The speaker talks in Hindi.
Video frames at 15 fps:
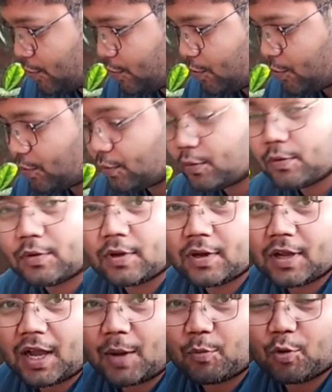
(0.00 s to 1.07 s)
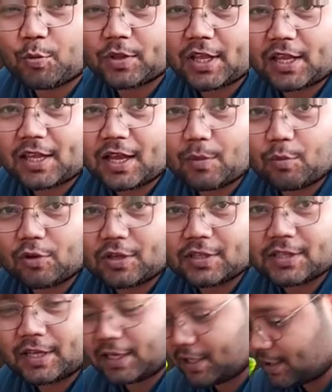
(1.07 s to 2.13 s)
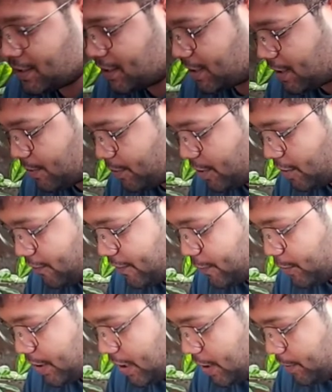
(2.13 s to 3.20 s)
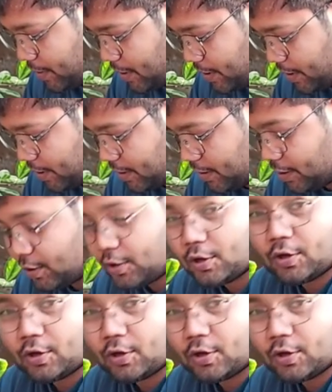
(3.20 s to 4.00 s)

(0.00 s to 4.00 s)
तो आप लोग बताइए आप लोग किस तरीके से अभी ऑफिस में काम कर रहे हैं